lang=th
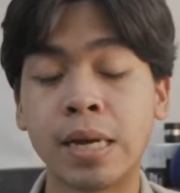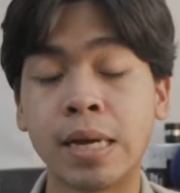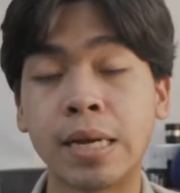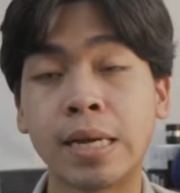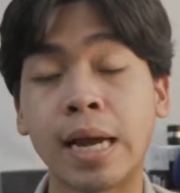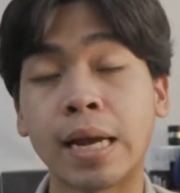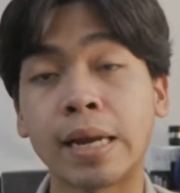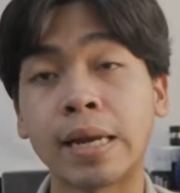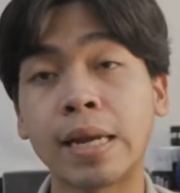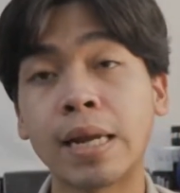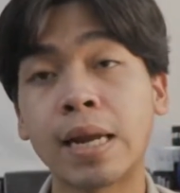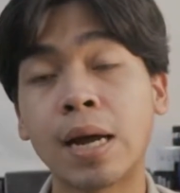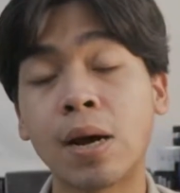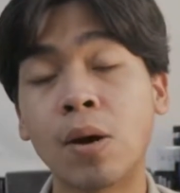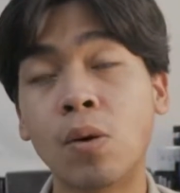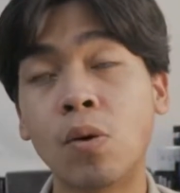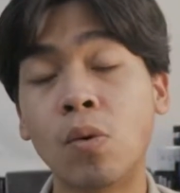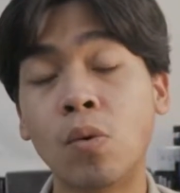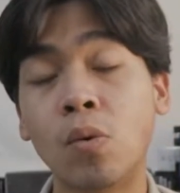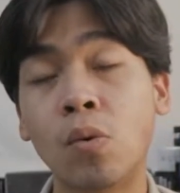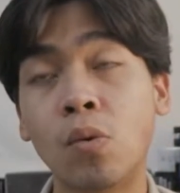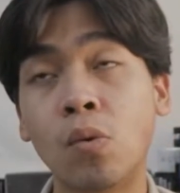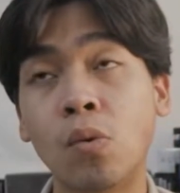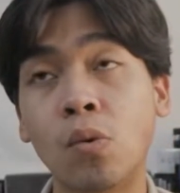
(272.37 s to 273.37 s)
อย่างที่เรา
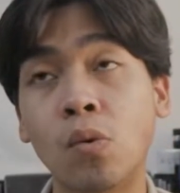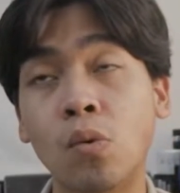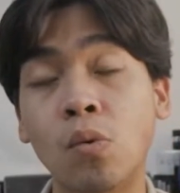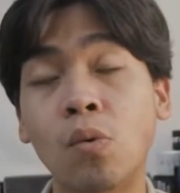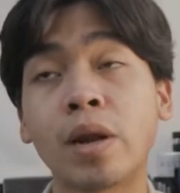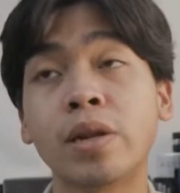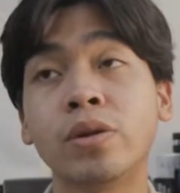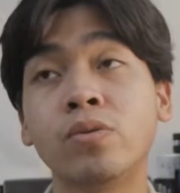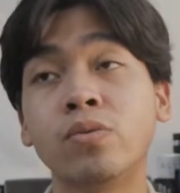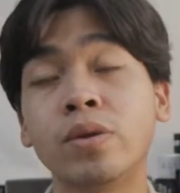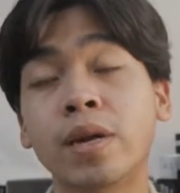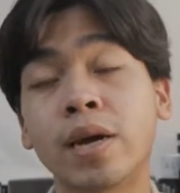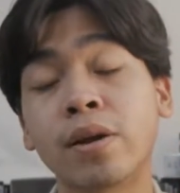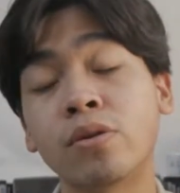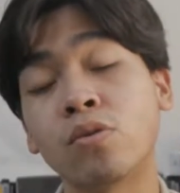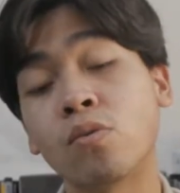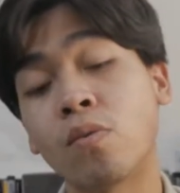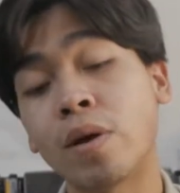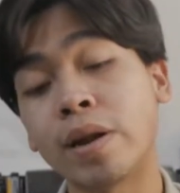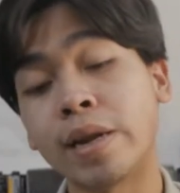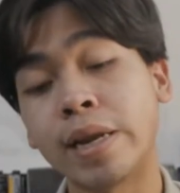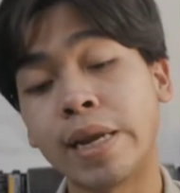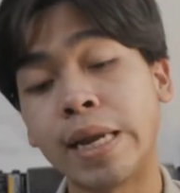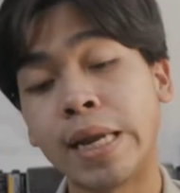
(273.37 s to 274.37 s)
รู้กันอยู่นะทุก
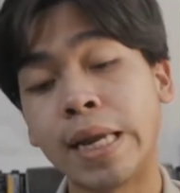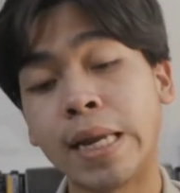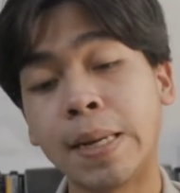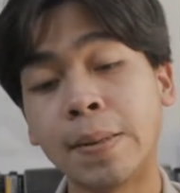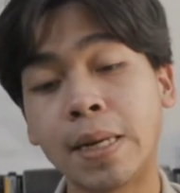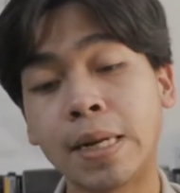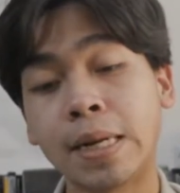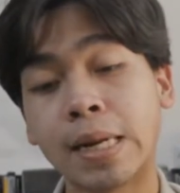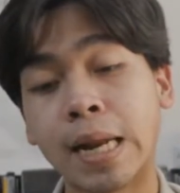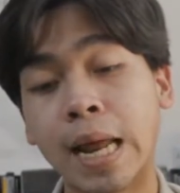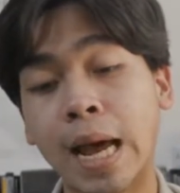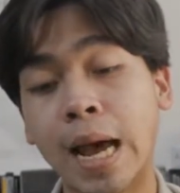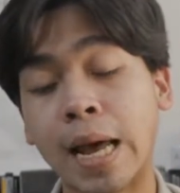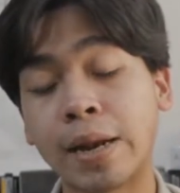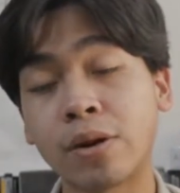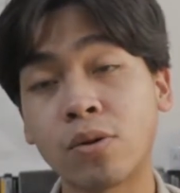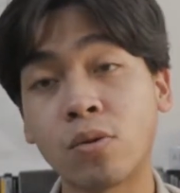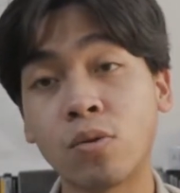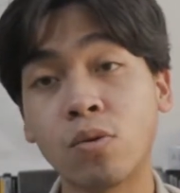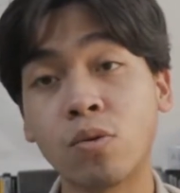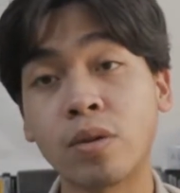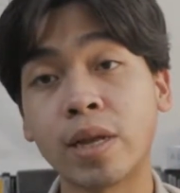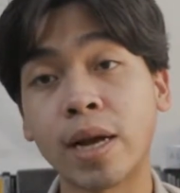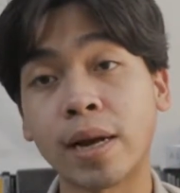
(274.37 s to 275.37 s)
วันนี้ร้านค
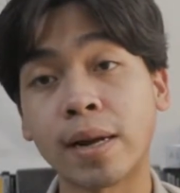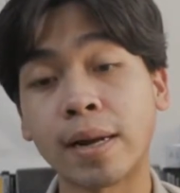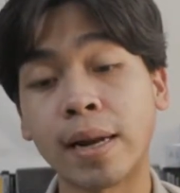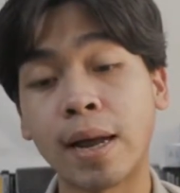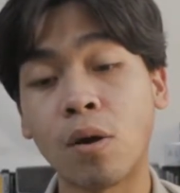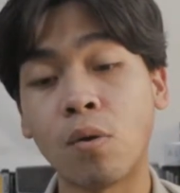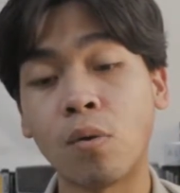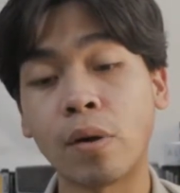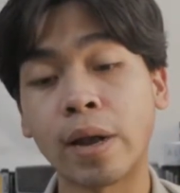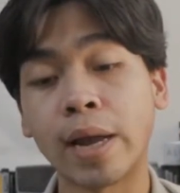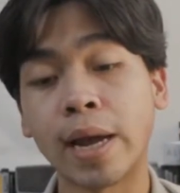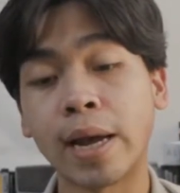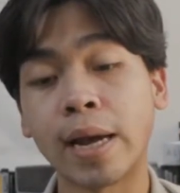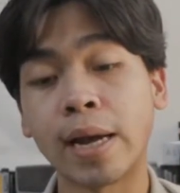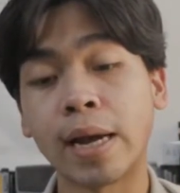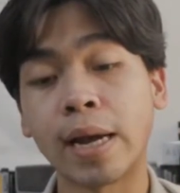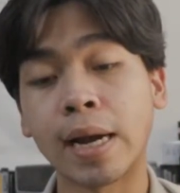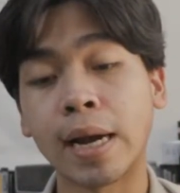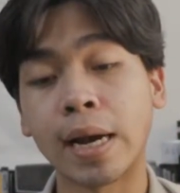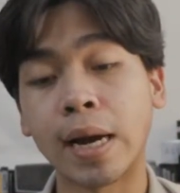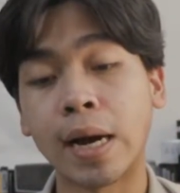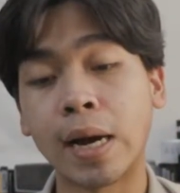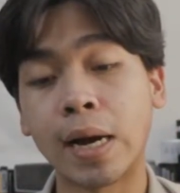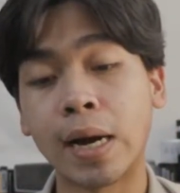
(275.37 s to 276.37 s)
นรู้จักเราเนี้ย
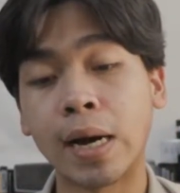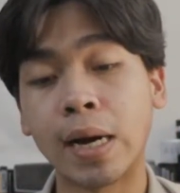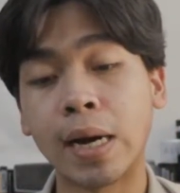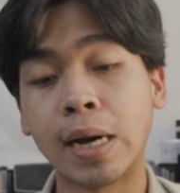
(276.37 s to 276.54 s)
ก็